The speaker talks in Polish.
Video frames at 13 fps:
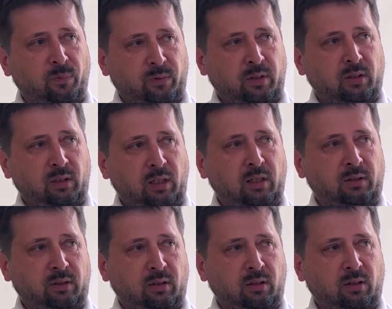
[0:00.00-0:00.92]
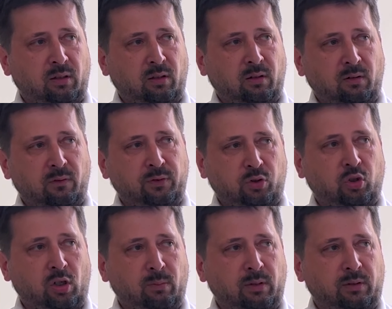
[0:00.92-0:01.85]
ten hejt e, w
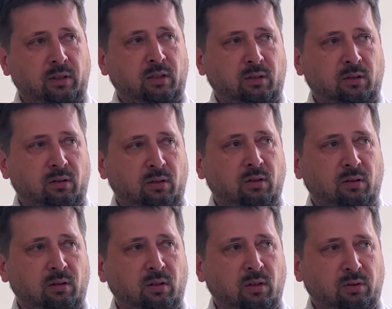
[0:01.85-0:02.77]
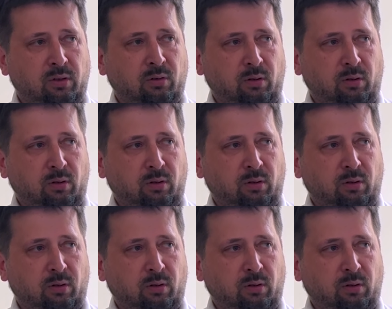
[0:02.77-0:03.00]
social mediach e, tylko i